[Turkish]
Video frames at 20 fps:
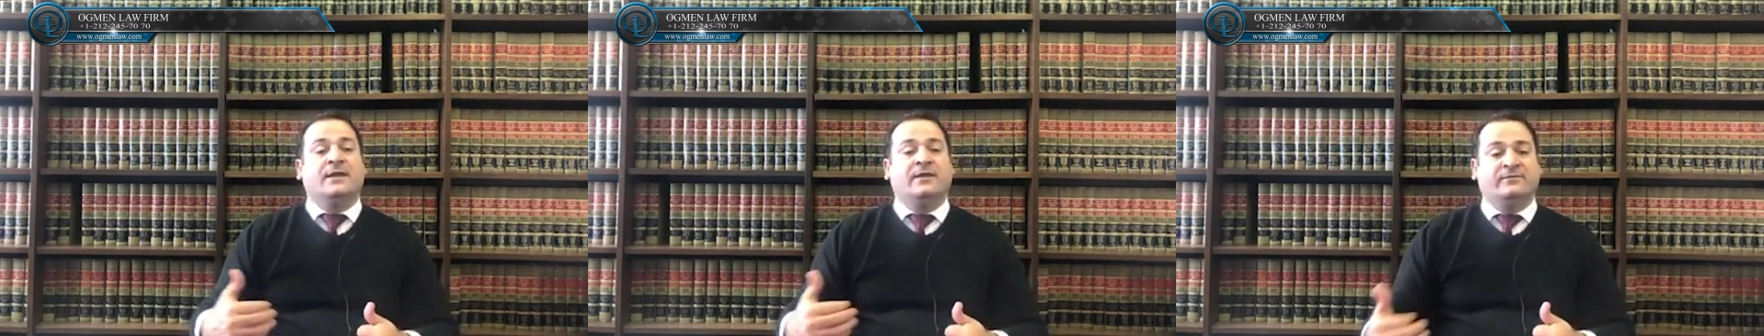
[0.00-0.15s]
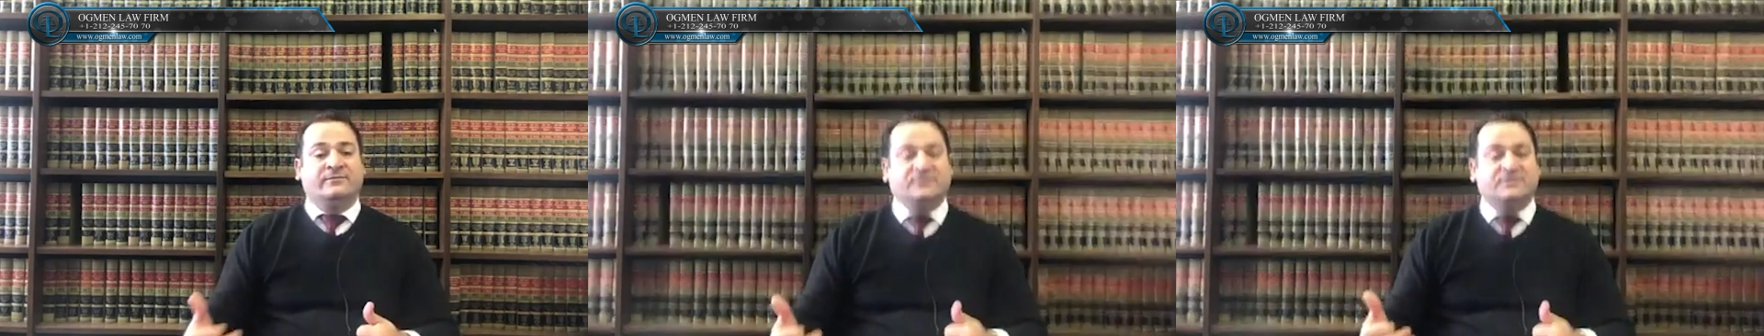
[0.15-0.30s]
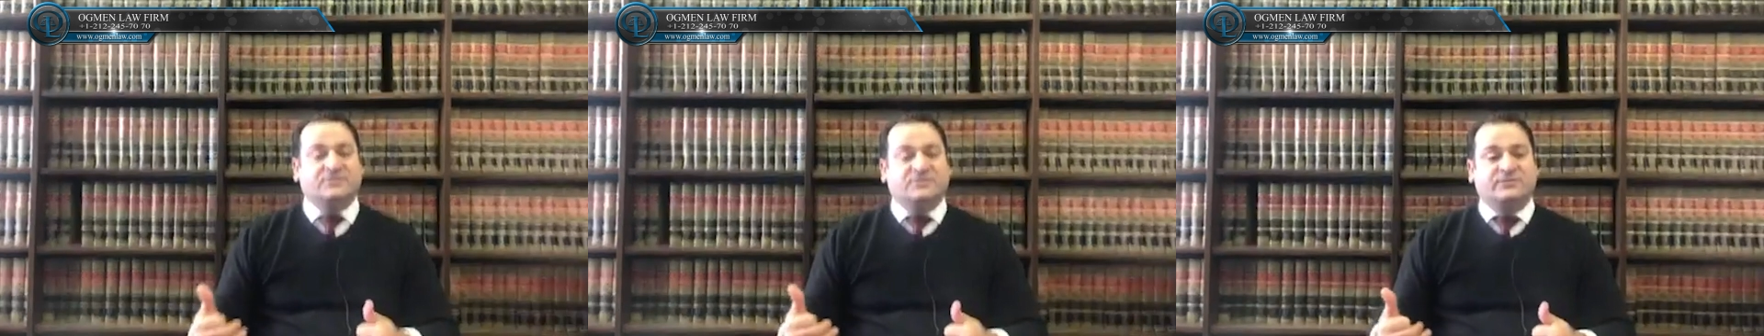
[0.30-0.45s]

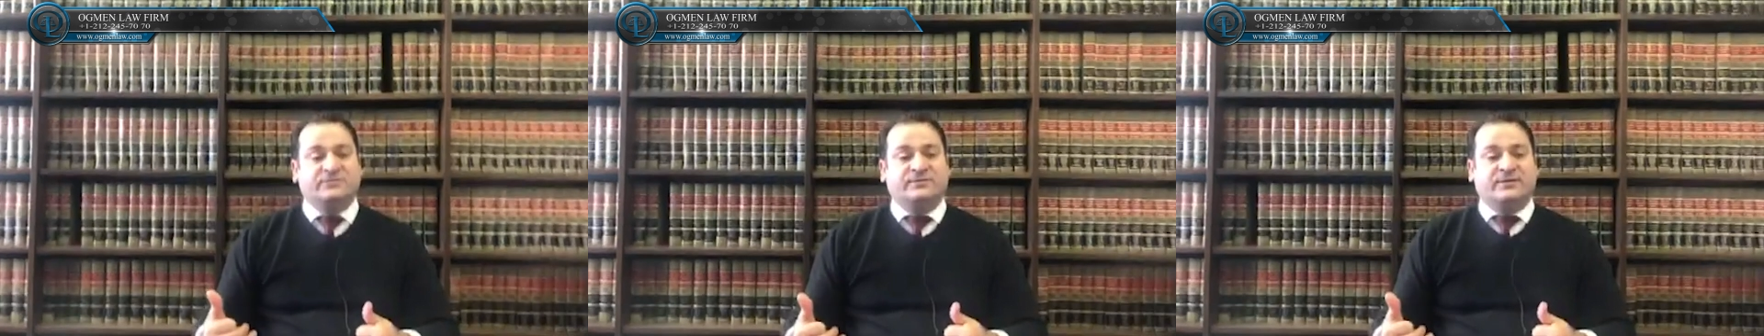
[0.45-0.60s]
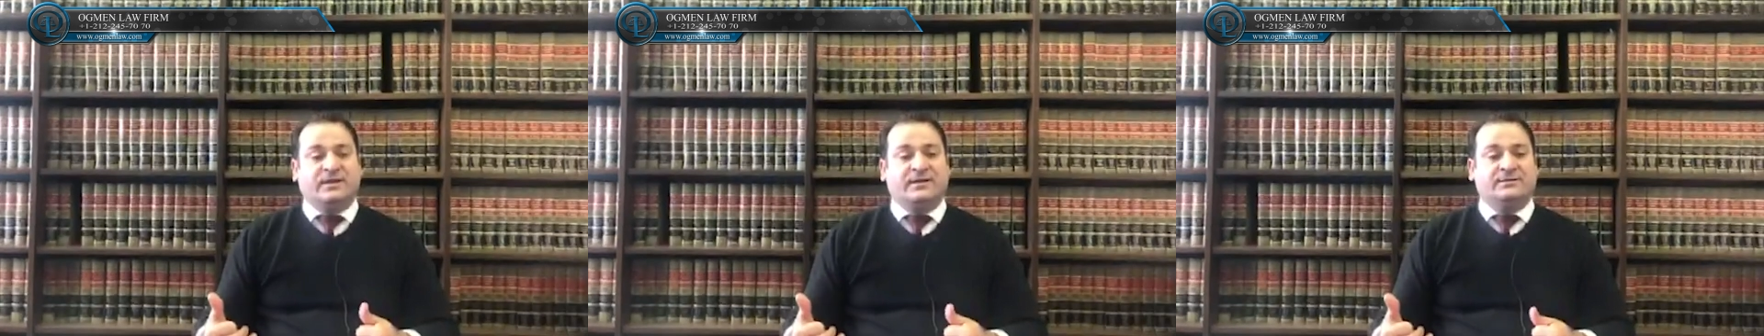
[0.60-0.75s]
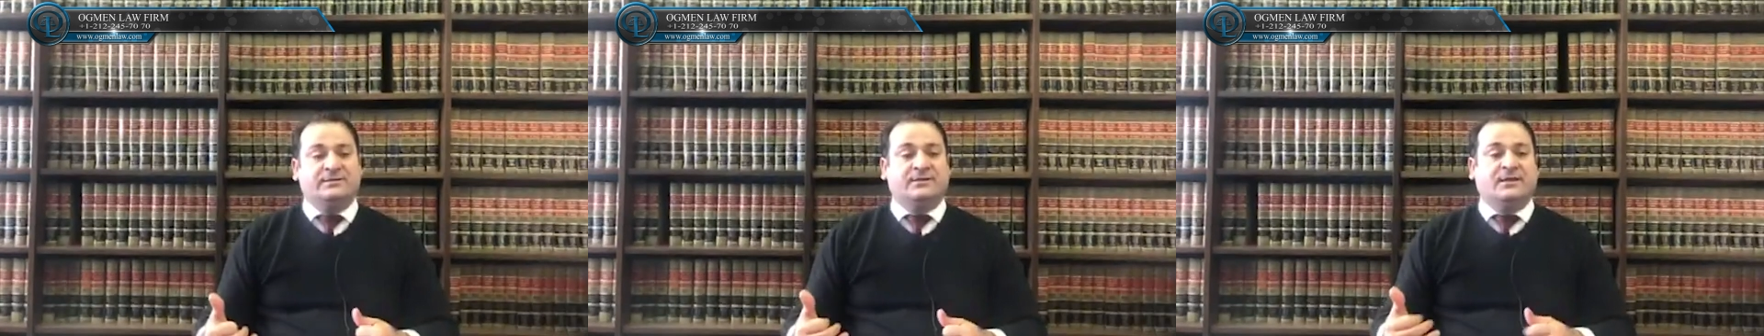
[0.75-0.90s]
evli
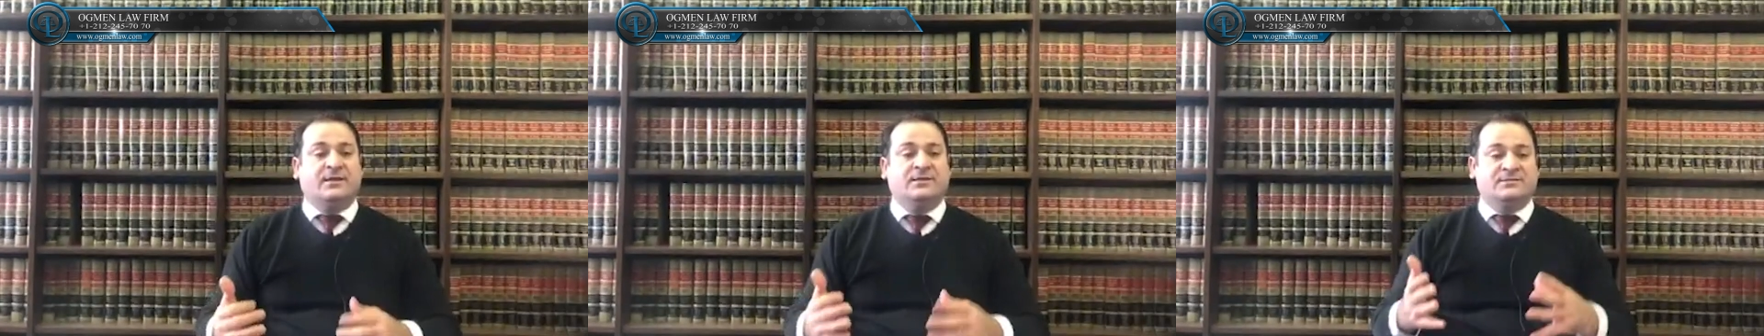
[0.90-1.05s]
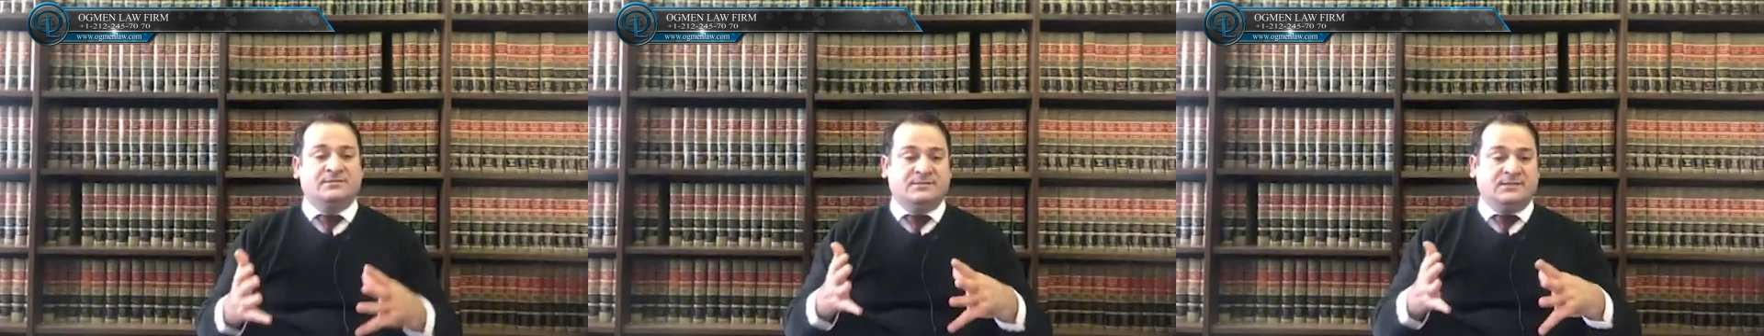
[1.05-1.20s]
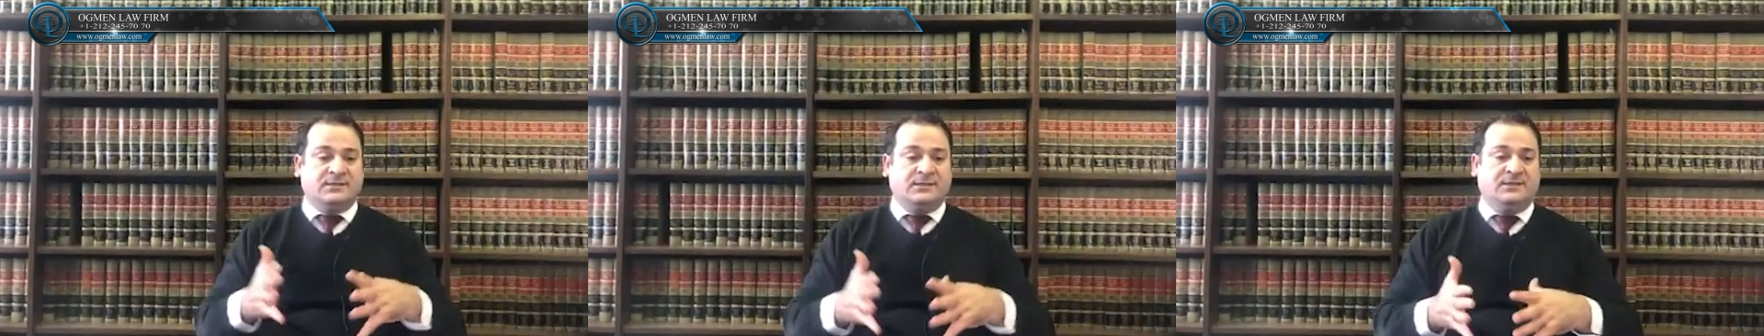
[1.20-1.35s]
çiftlerde
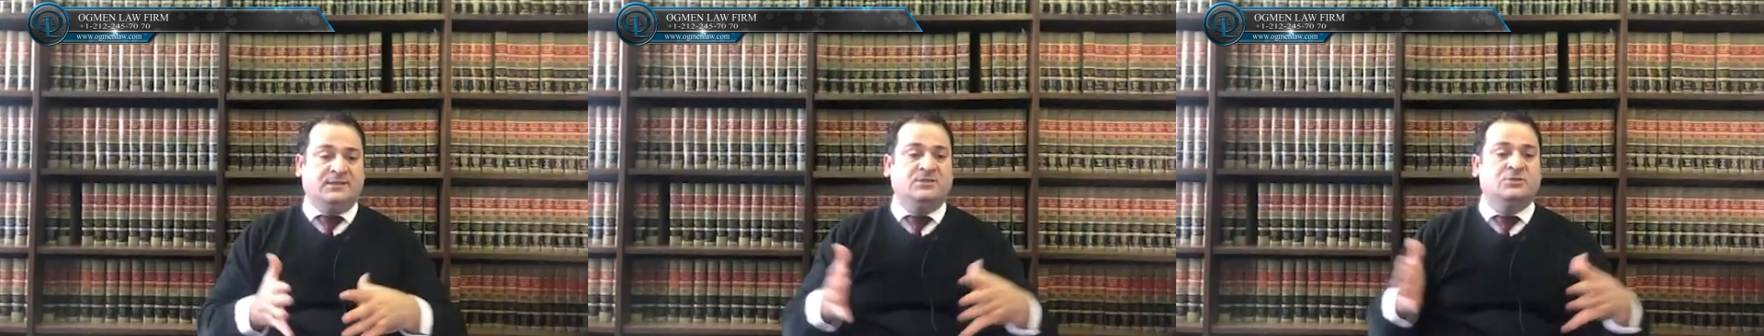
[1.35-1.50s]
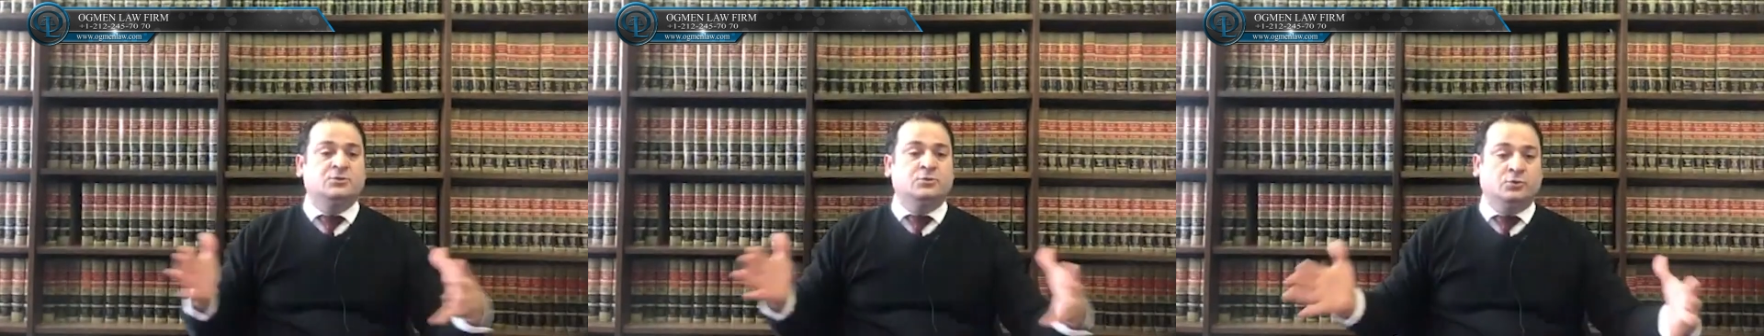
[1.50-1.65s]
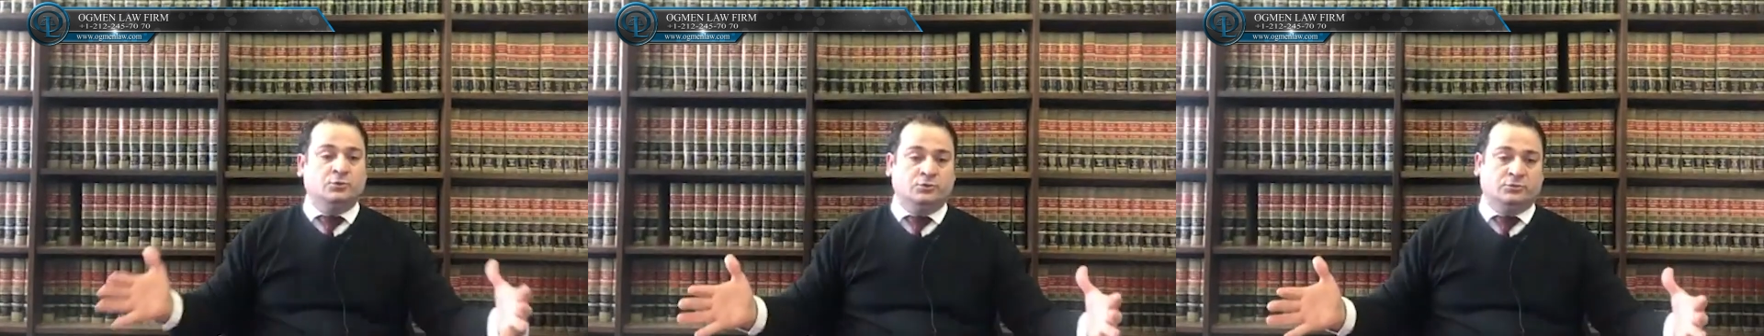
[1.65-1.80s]
aslında iki
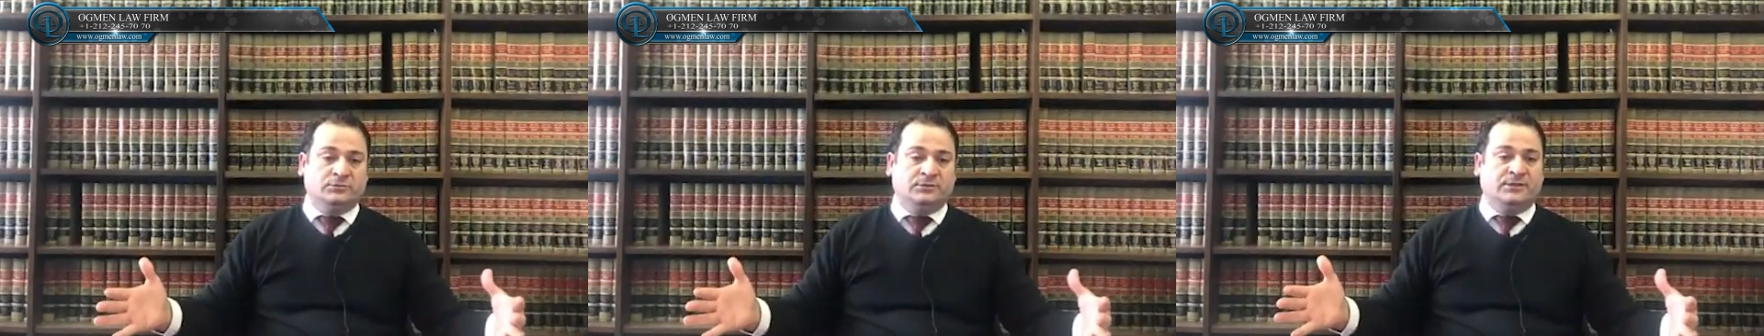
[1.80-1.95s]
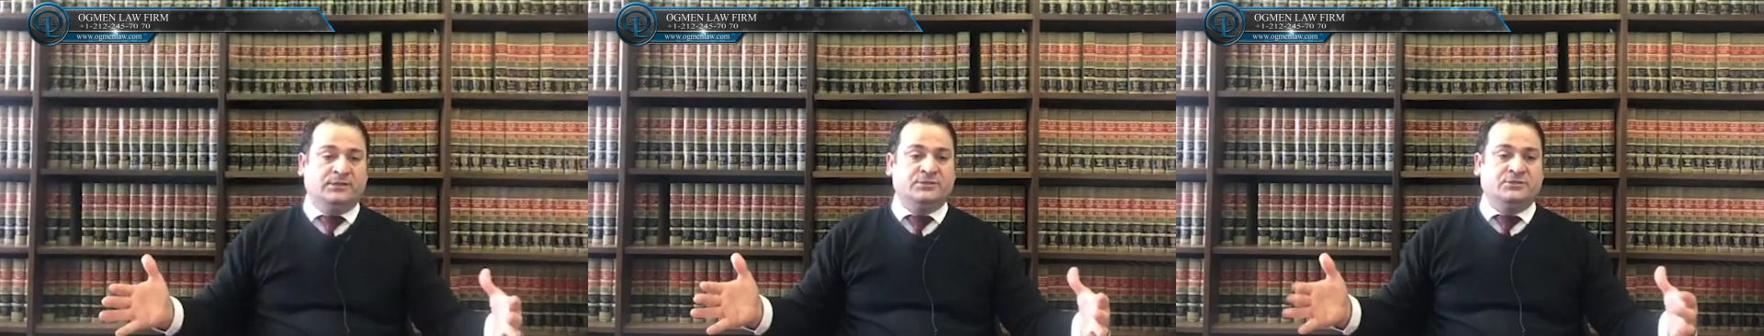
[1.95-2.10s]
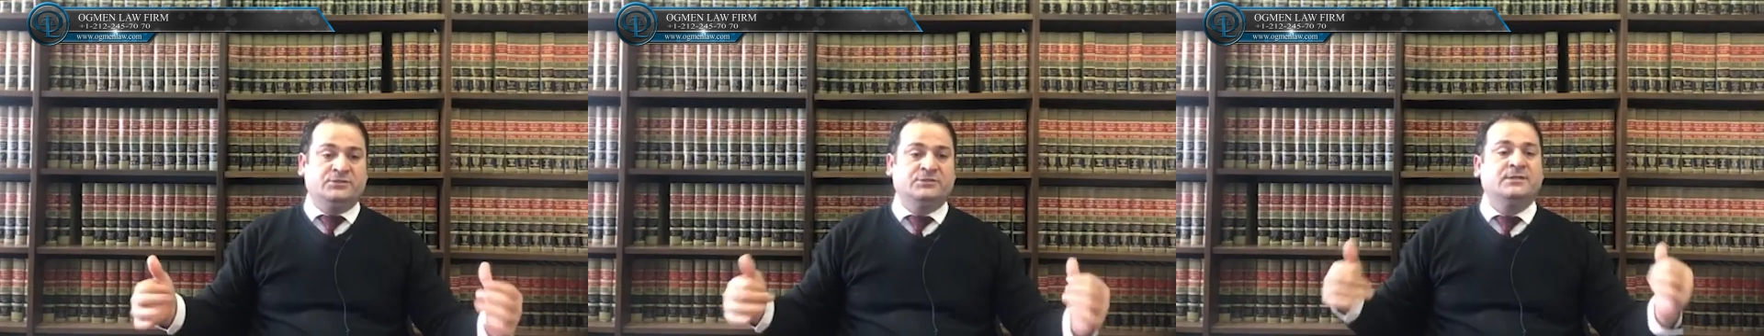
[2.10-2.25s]
kişi
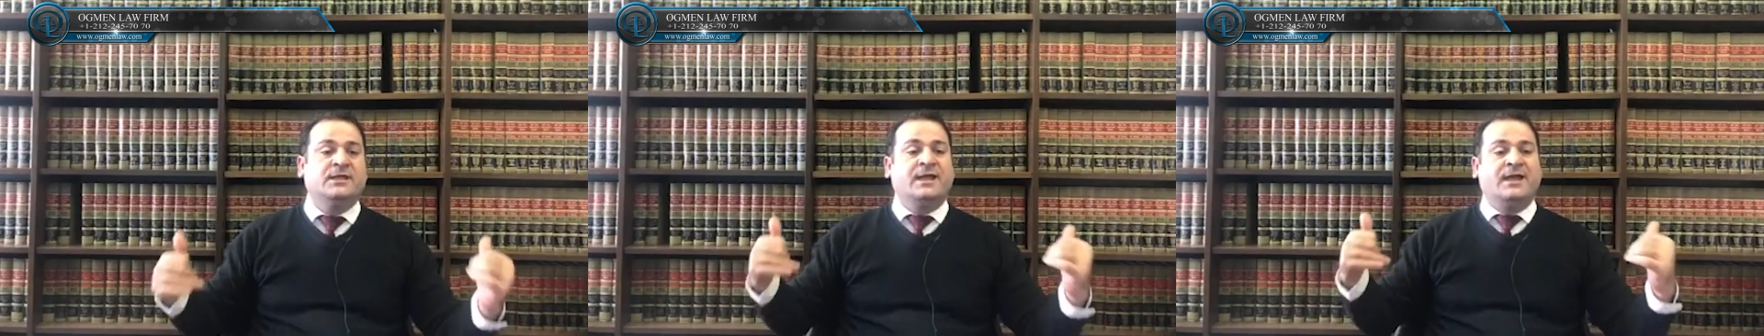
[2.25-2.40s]
oldukları için